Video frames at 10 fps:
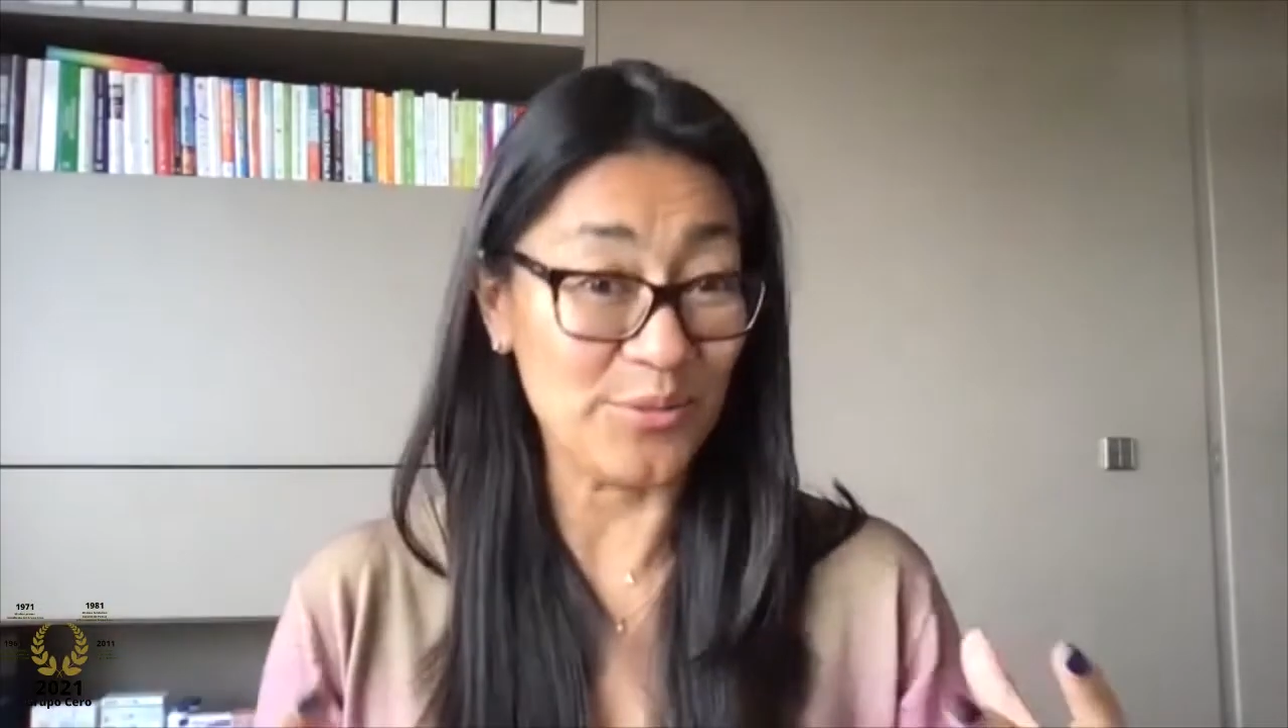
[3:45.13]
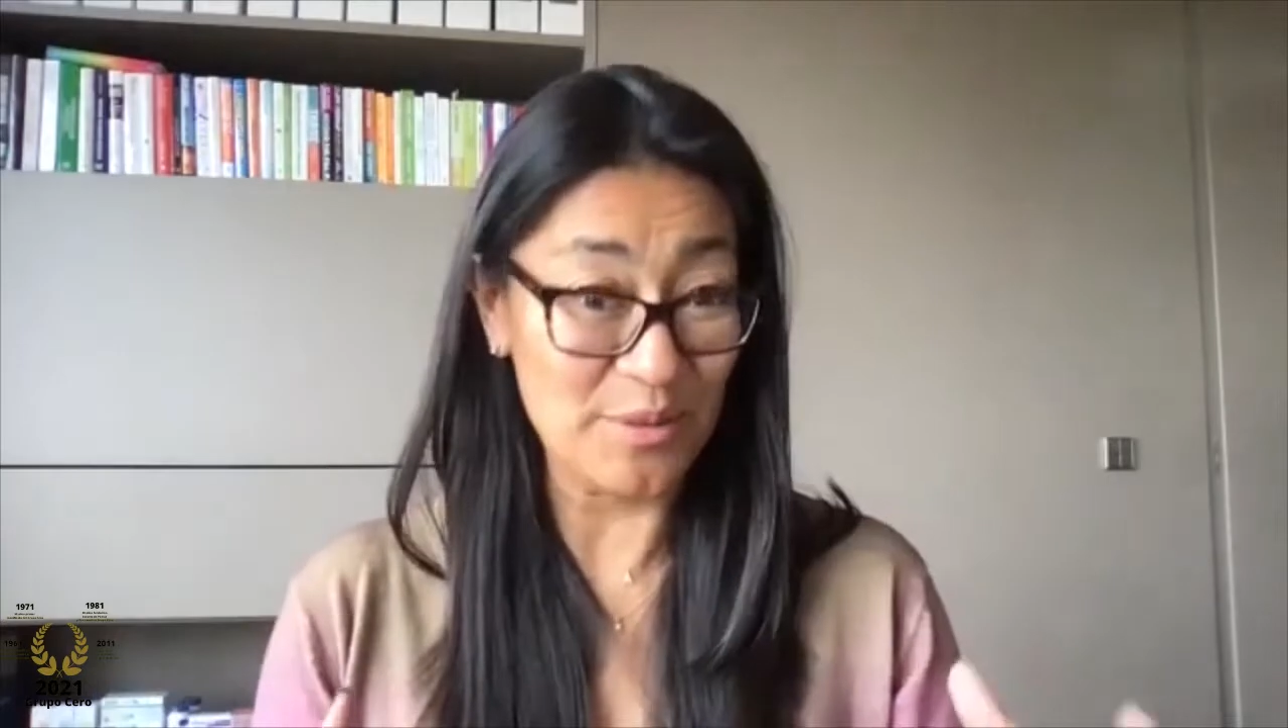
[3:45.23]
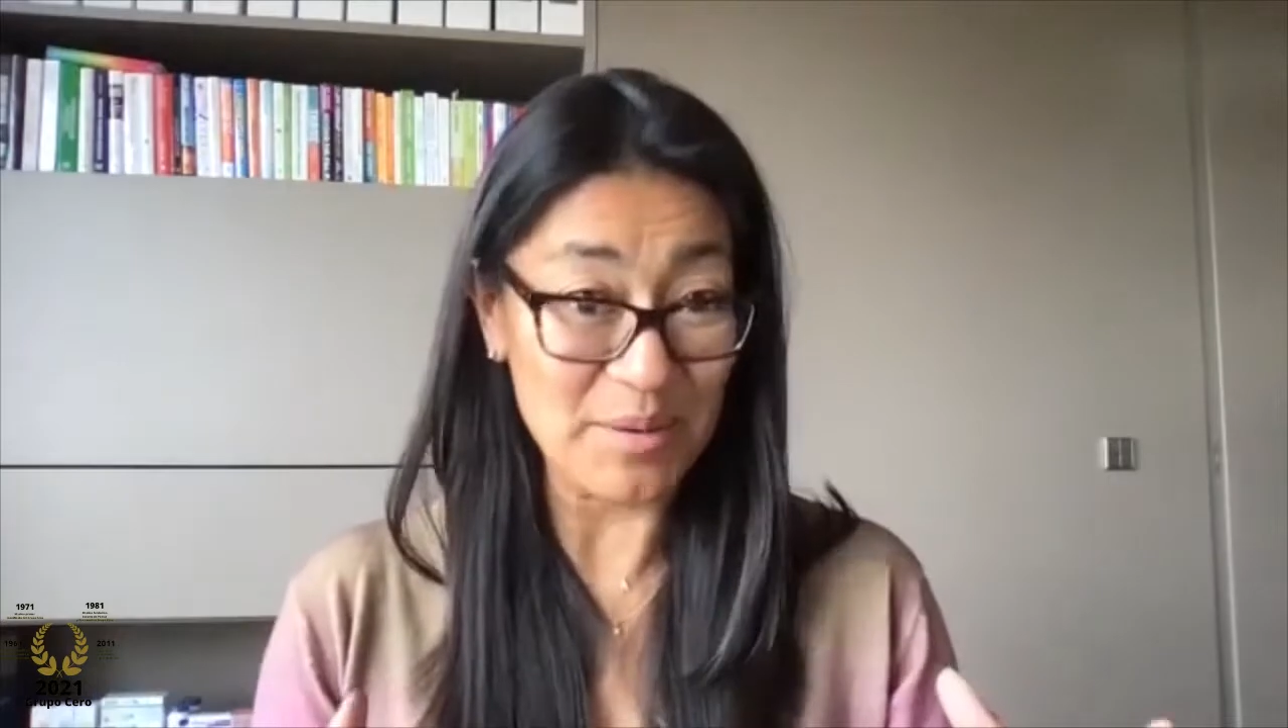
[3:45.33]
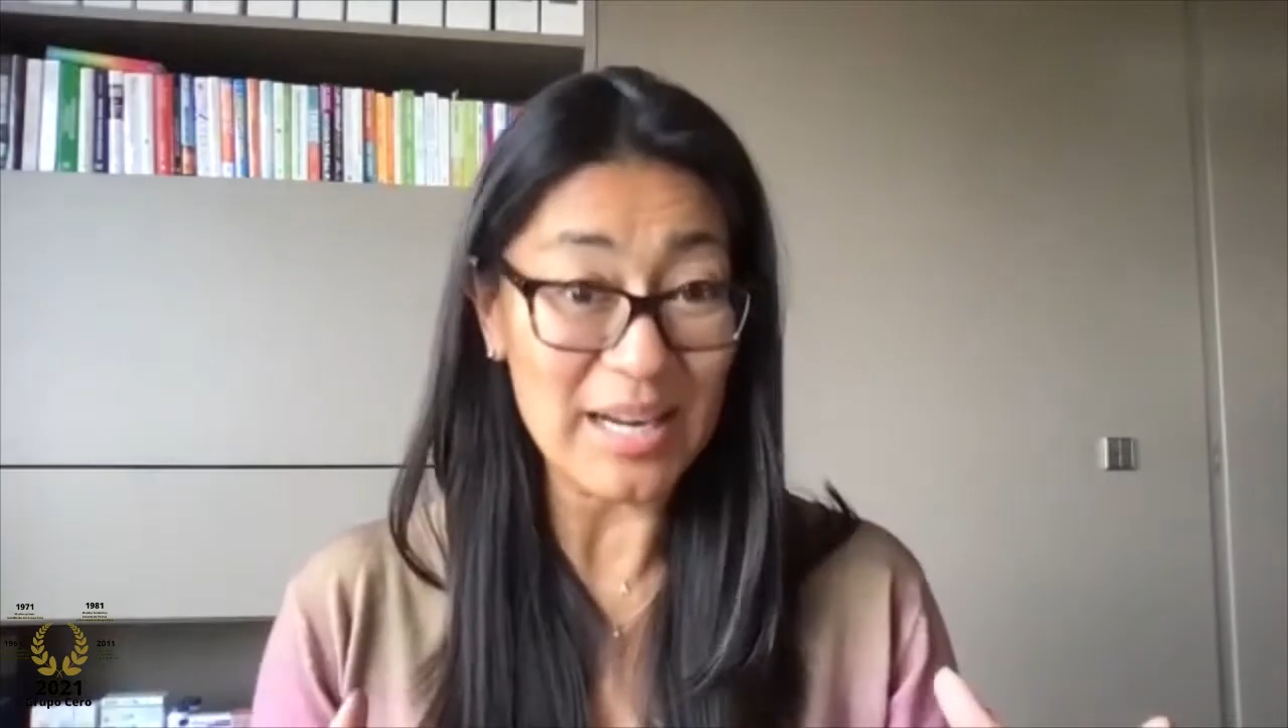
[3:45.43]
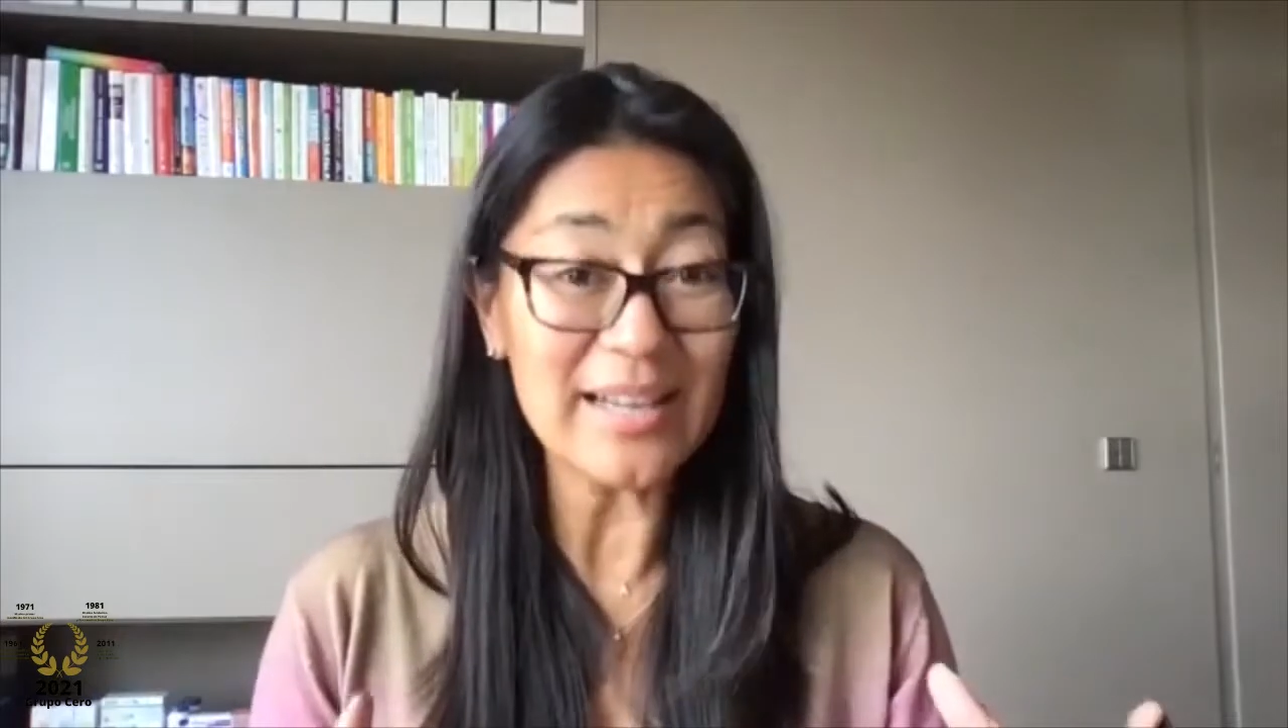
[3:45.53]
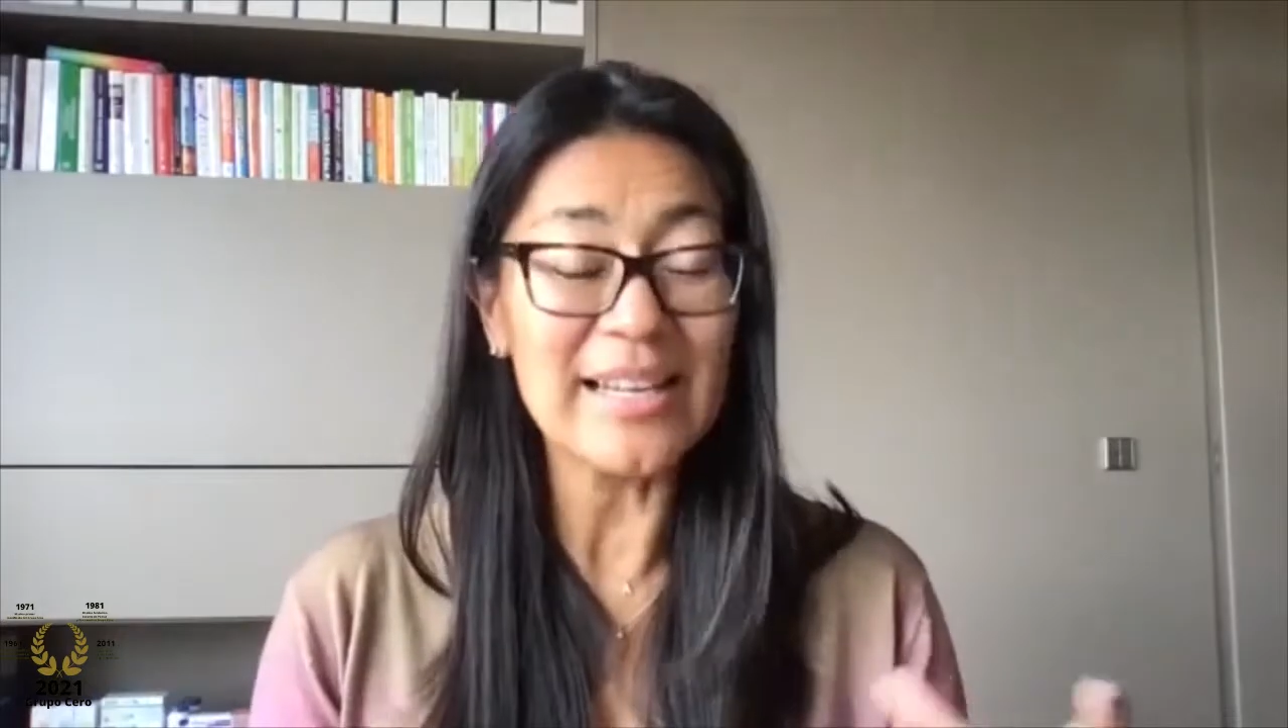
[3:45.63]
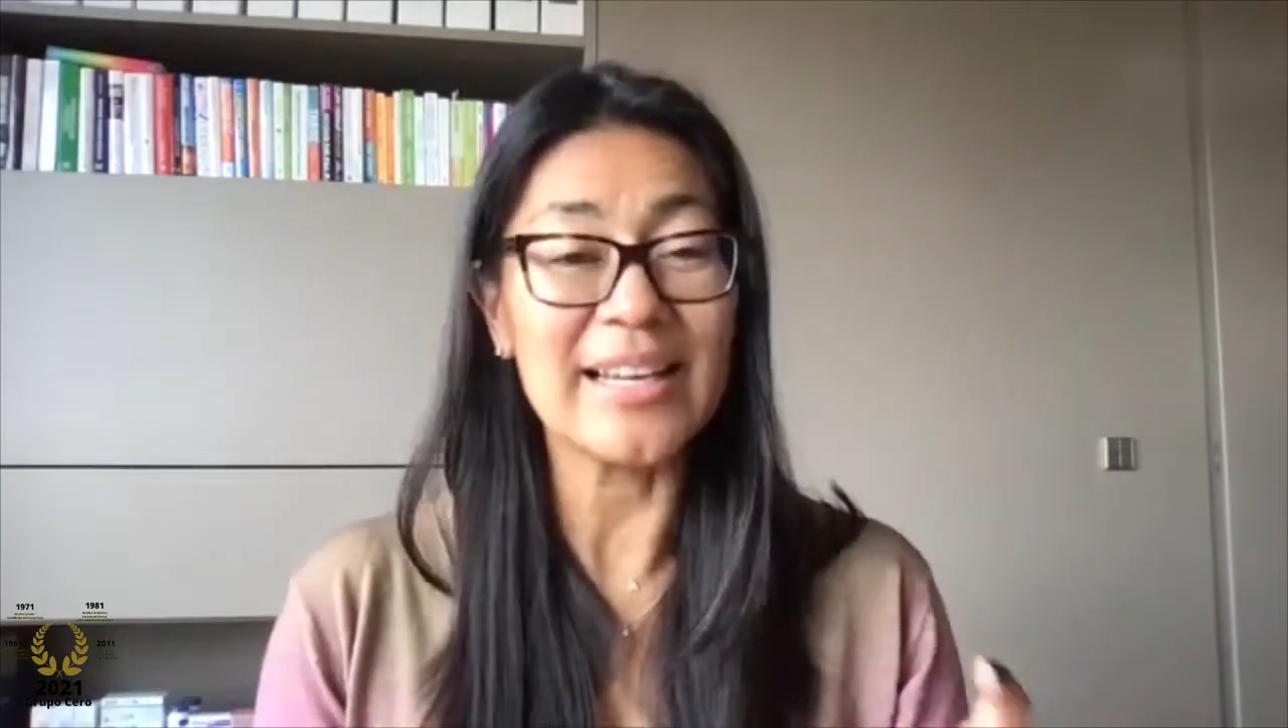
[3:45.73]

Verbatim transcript: fibra,